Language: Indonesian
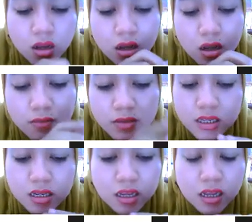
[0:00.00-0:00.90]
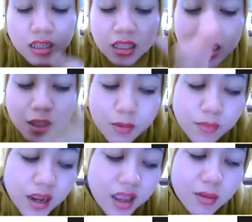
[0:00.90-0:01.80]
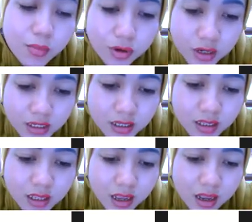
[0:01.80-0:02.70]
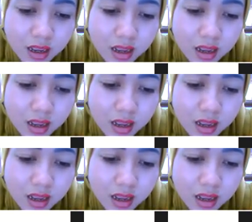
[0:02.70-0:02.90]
eh, misalnya kita memakai hand body ya